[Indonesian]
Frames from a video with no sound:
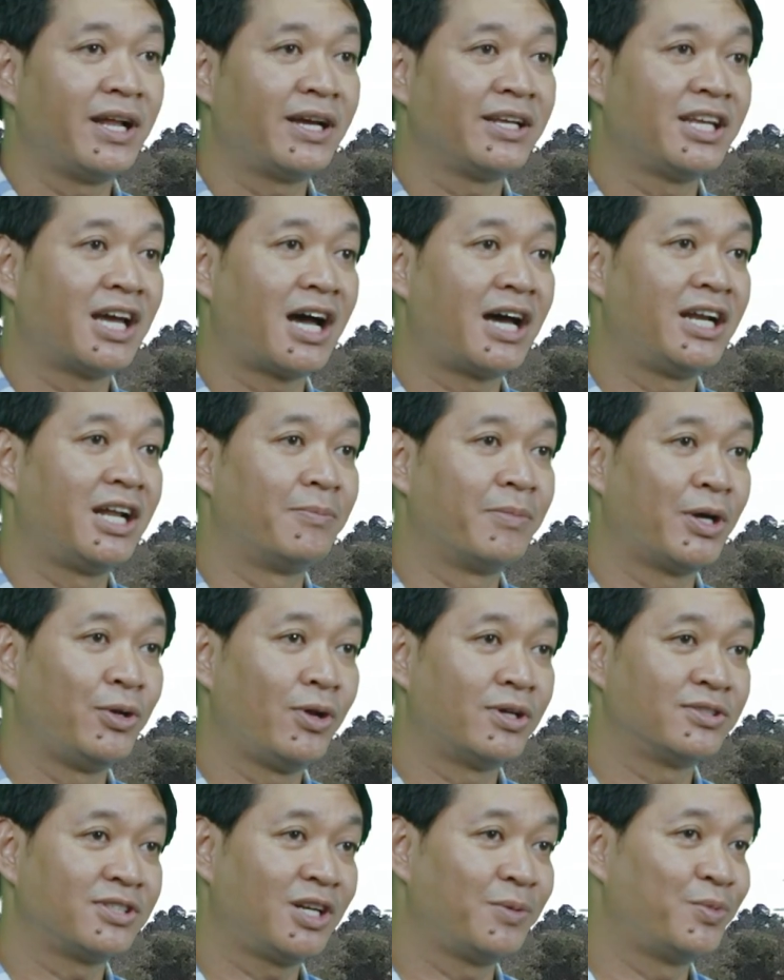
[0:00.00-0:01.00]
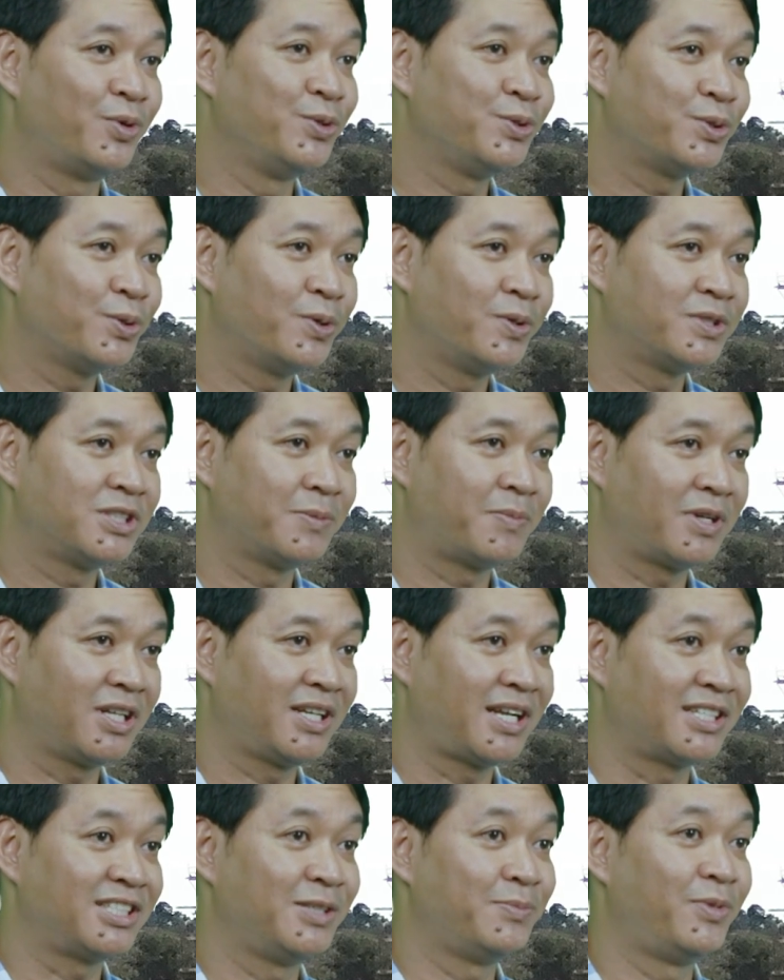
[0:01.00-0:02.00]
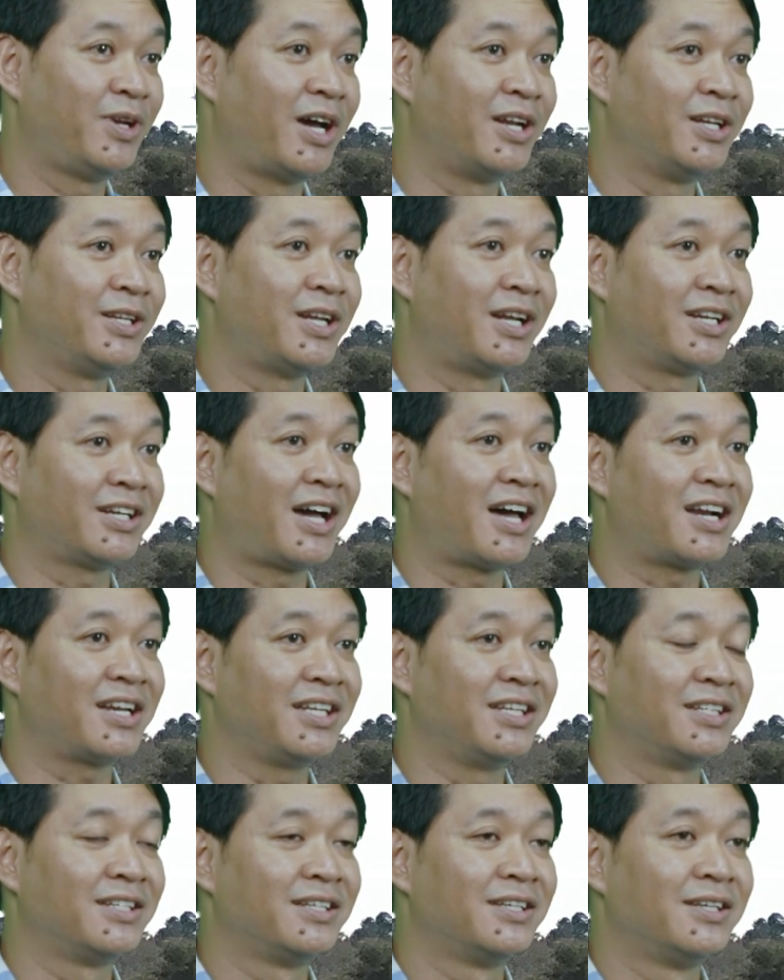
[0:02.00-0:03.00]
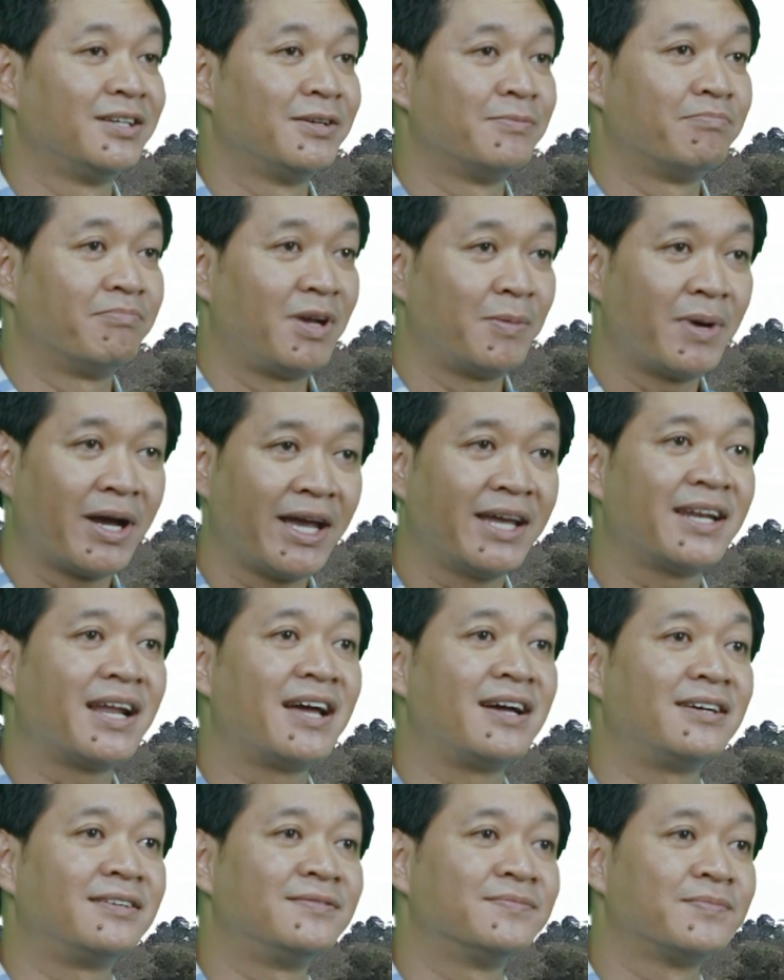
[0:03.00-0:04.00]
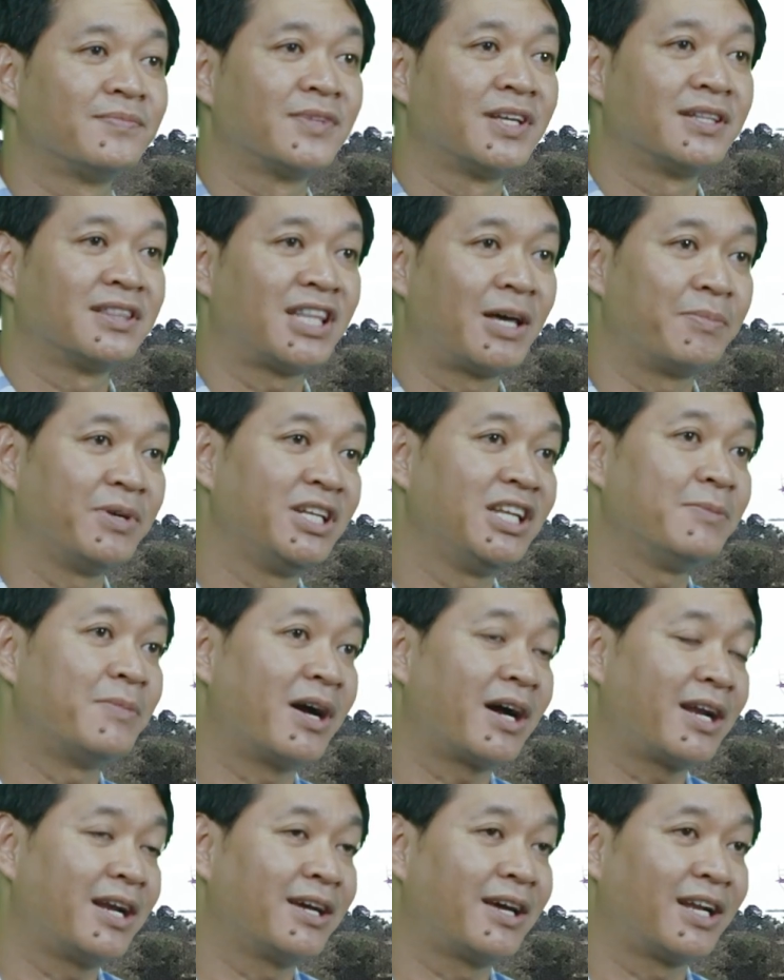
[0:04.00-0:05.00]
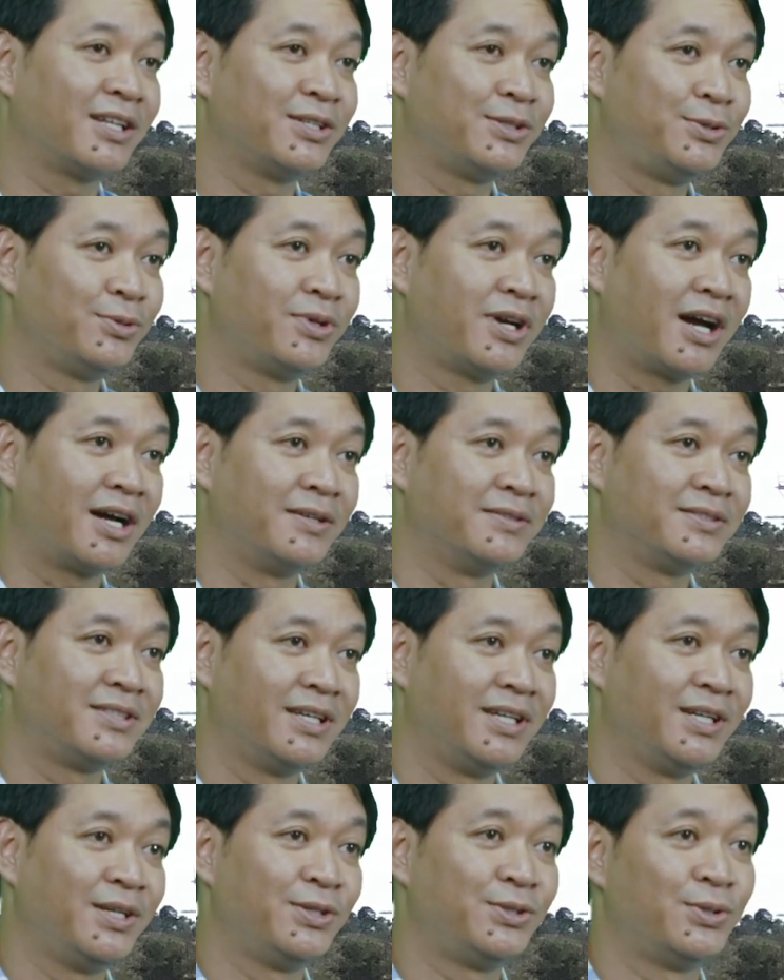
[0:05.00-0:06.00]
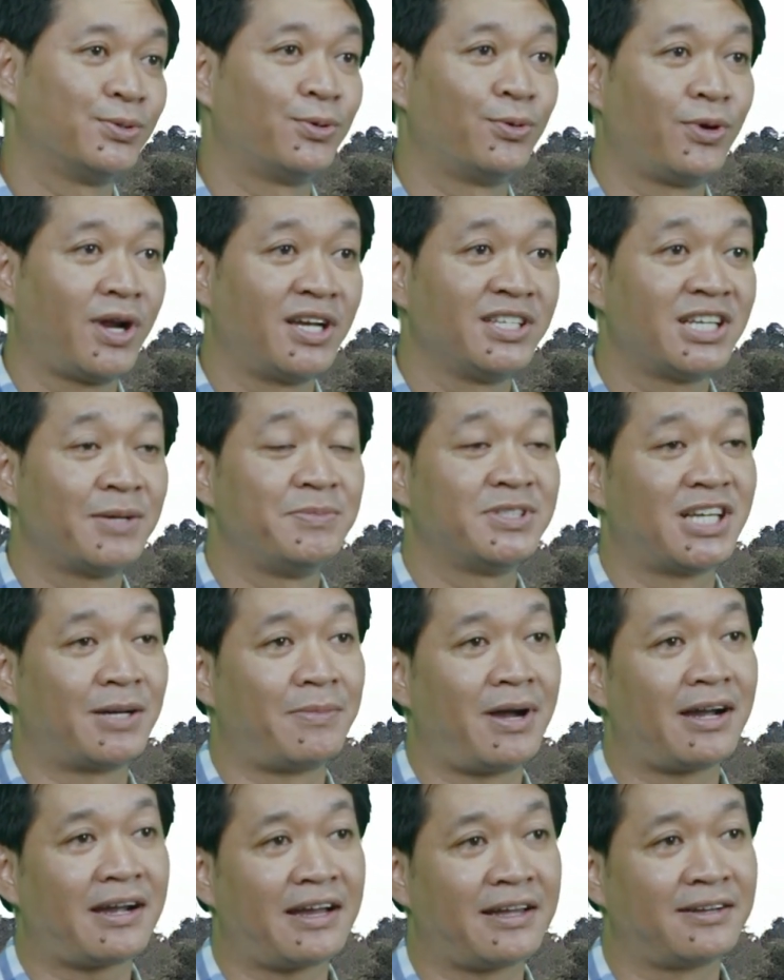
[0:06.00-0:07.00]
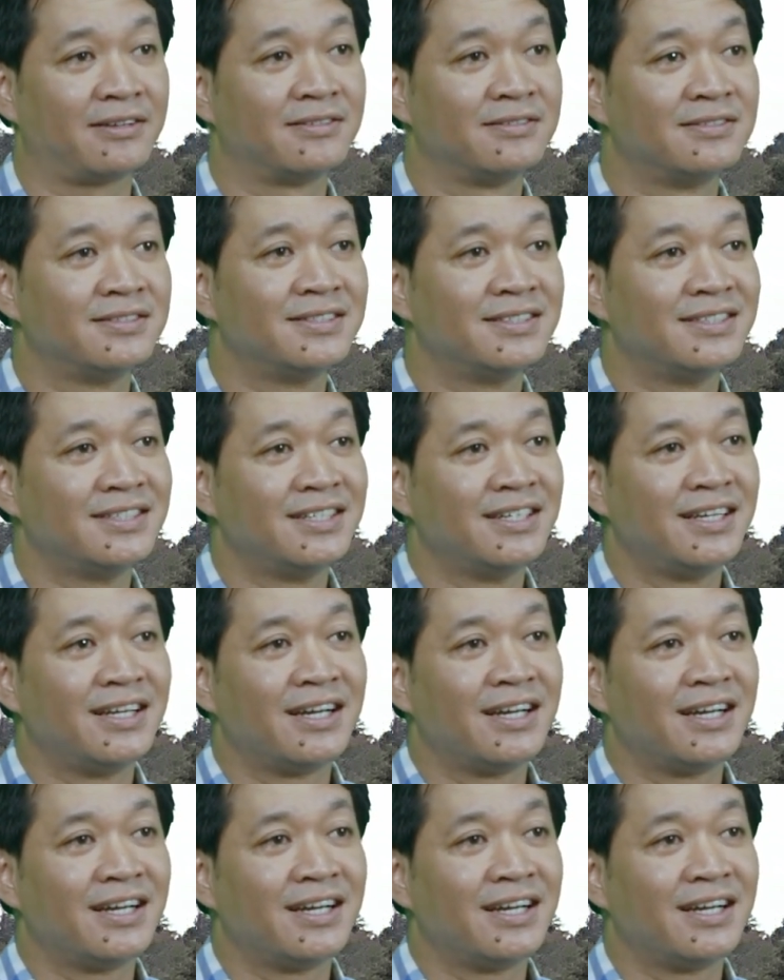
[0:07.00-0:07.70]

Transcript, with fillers: kadang ya ada menu yang sering muncul seperti nasi birani dan kari. Memang enak, tapi ini makanan gratis juga, jadi disyukuri aja bisa makan.